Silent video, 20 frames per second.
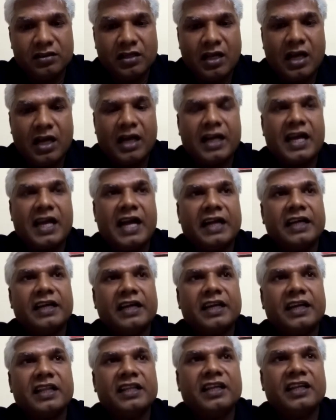ஆனா அங்க
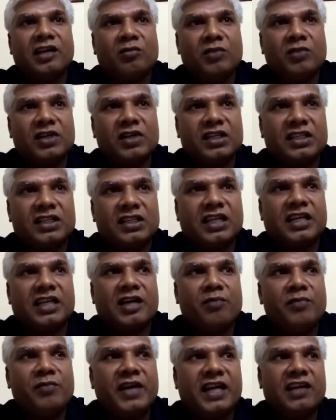இருந்து நமக்கு
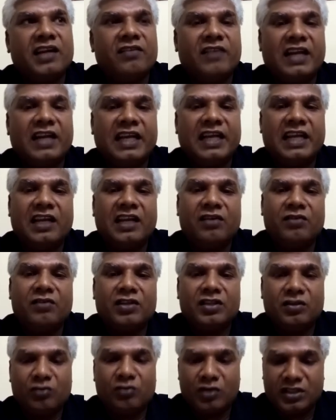கம்மியான விலையில
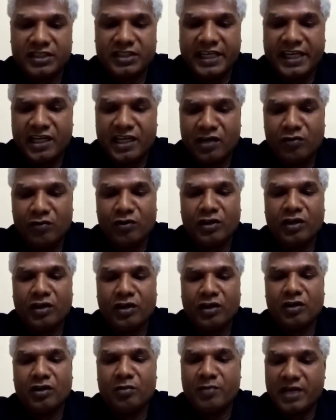வந்து ஒரு சைனாவிலயோ
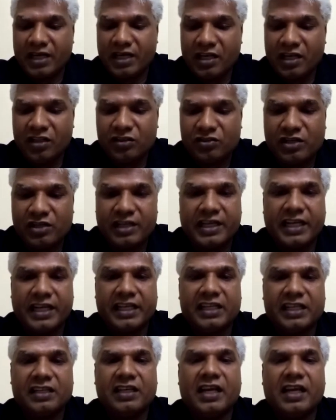இல்ல பங்களாதேஷ்லயோ
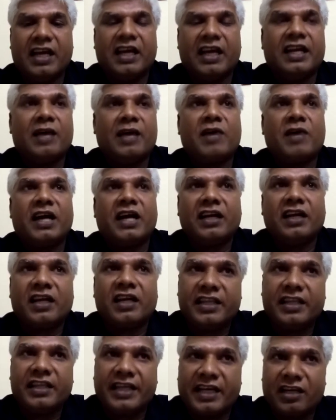கிடைக்குதுன்னா நம்ம அங்க
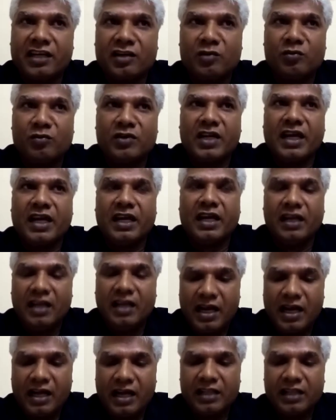இருந்து இறக்கணும்னா
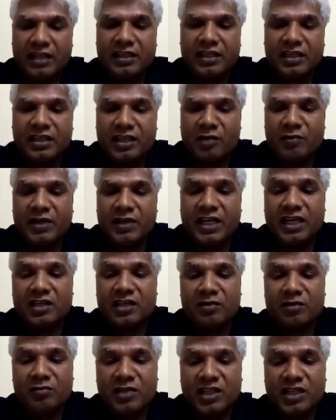அதுக்கு நம்ம
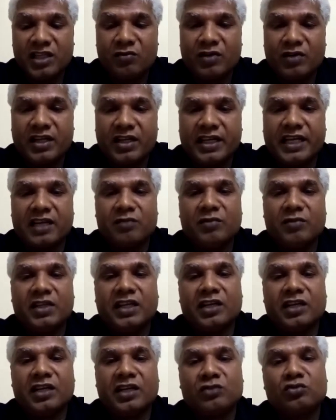ஏற்றுமதியை விட
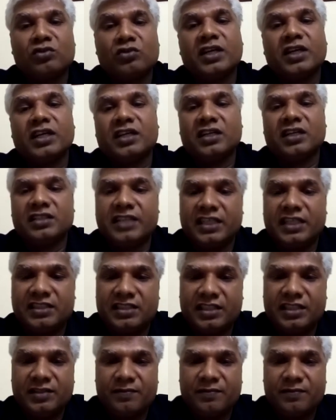இறக்குமதிக்கான சுங்க கட்டணம் ஜாஸ்தி